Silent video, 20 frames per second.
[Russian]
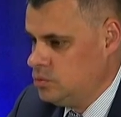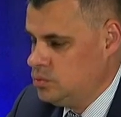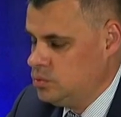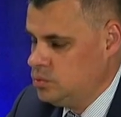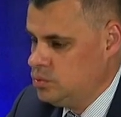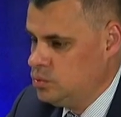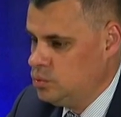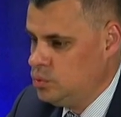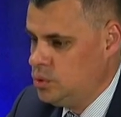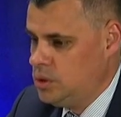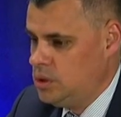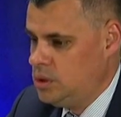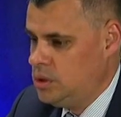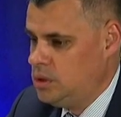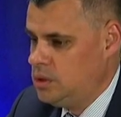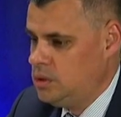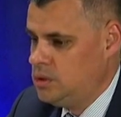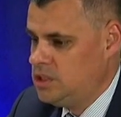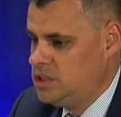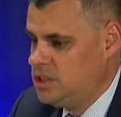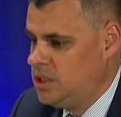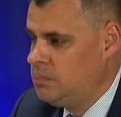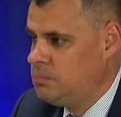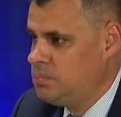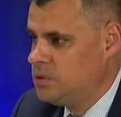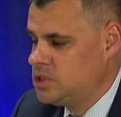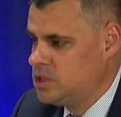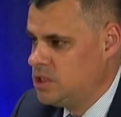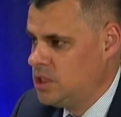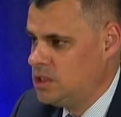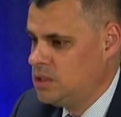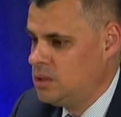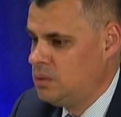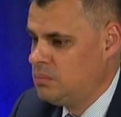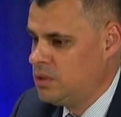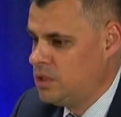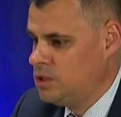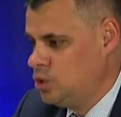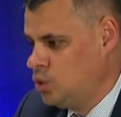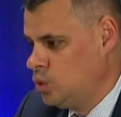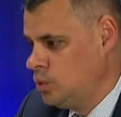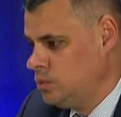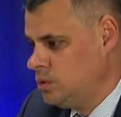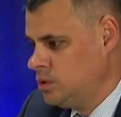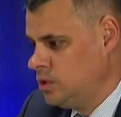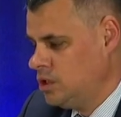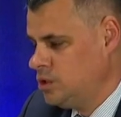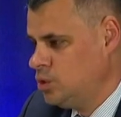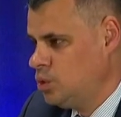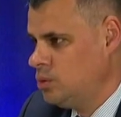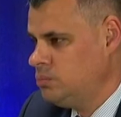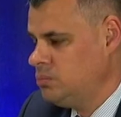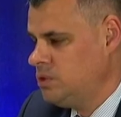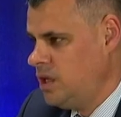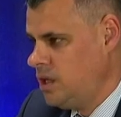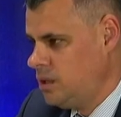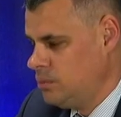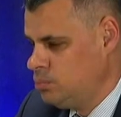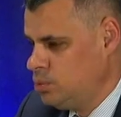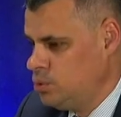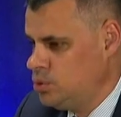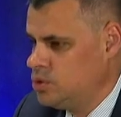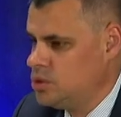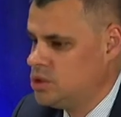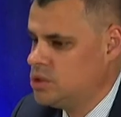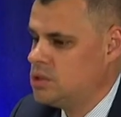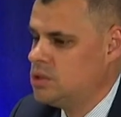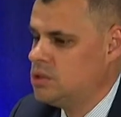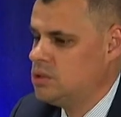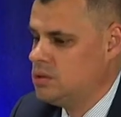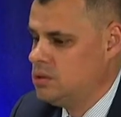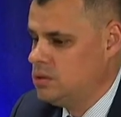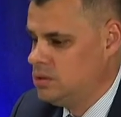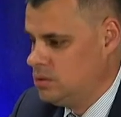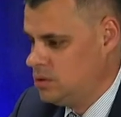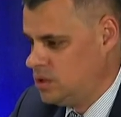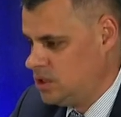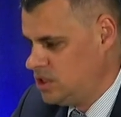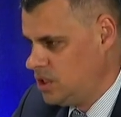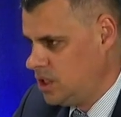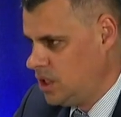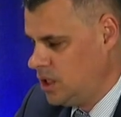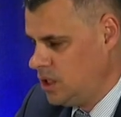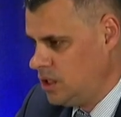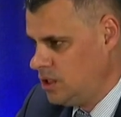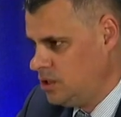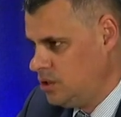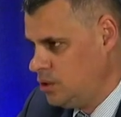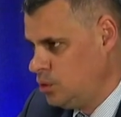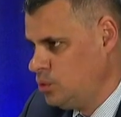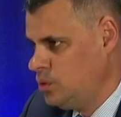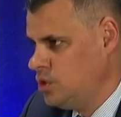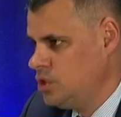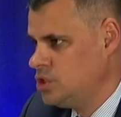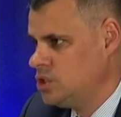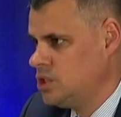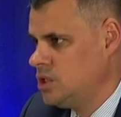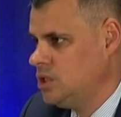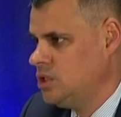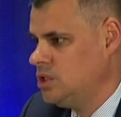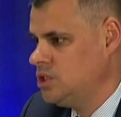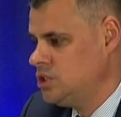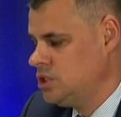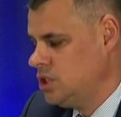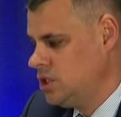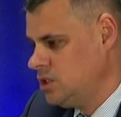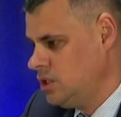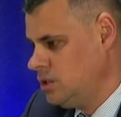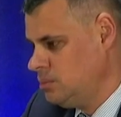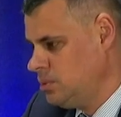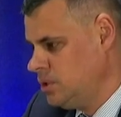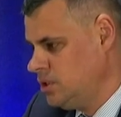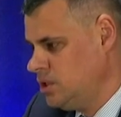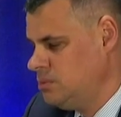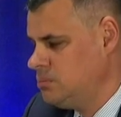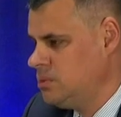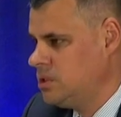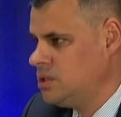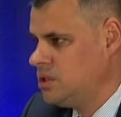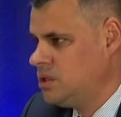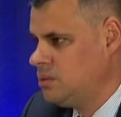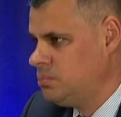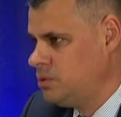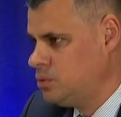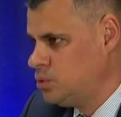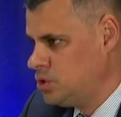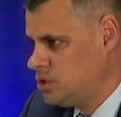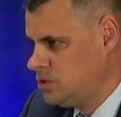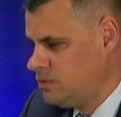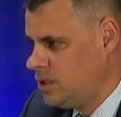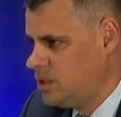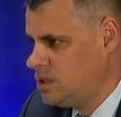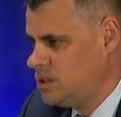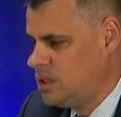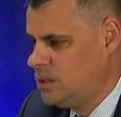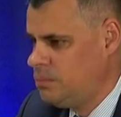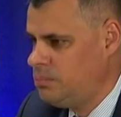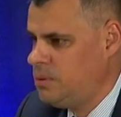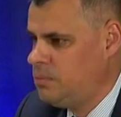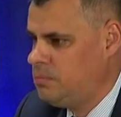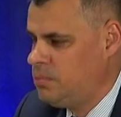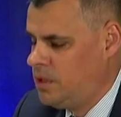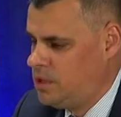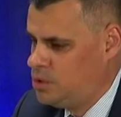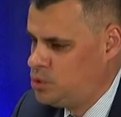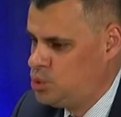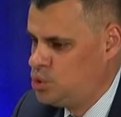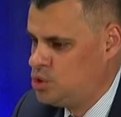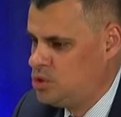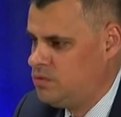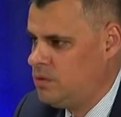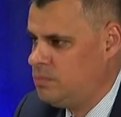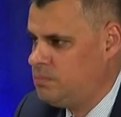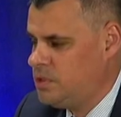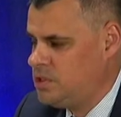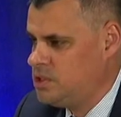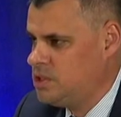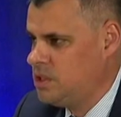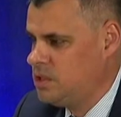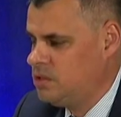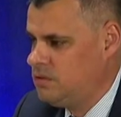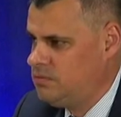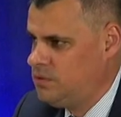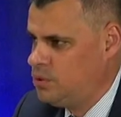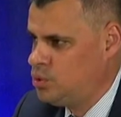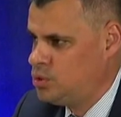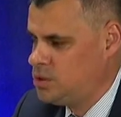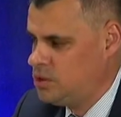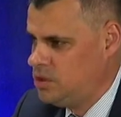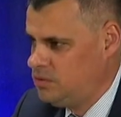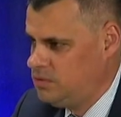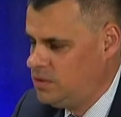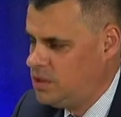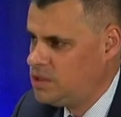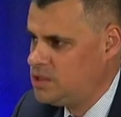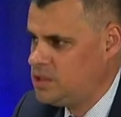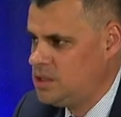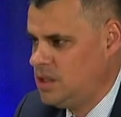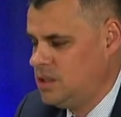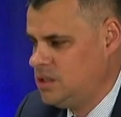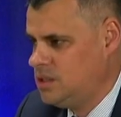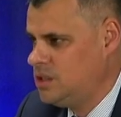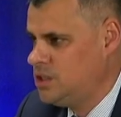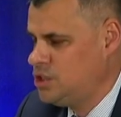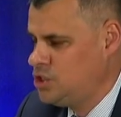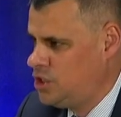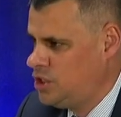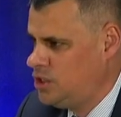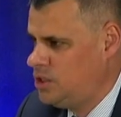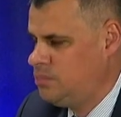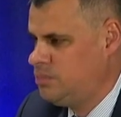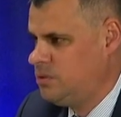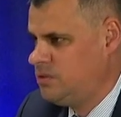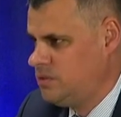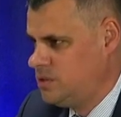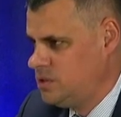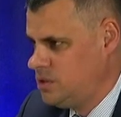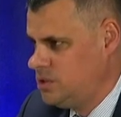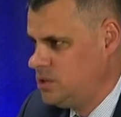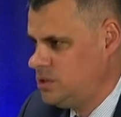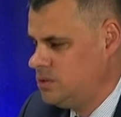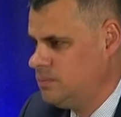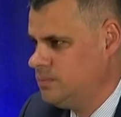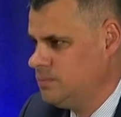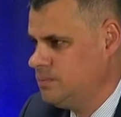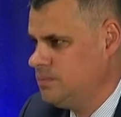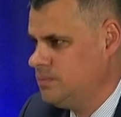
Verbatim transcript: Ну и тем пациентам, которым, требуется радикальное хирургическое лечение, либо химиотерапия, лучевая терапия, при отсутствии признака вирусной инфекции это лечение проводить.